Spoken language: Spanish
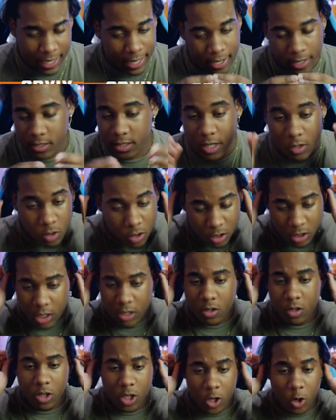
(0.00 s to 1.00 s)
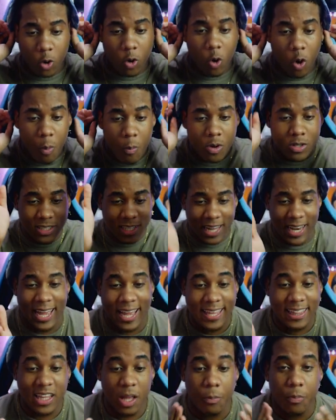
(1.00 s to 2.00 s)
es que no entiendo, tío. ¿Cómo es que la
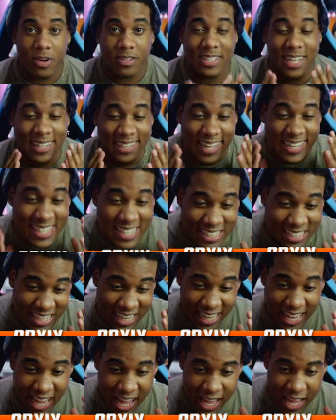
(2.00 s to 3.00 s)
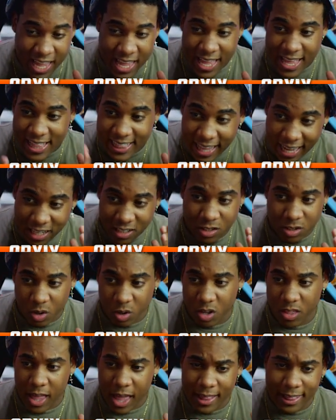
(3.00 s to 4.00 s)
gente puede estar tan ciega, tan
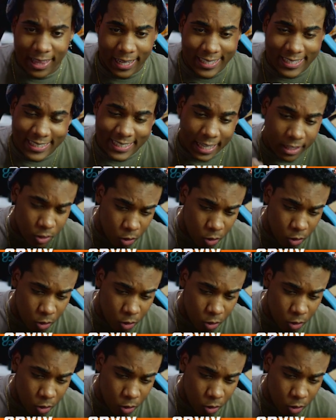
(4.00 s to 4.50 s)
sorda, tan de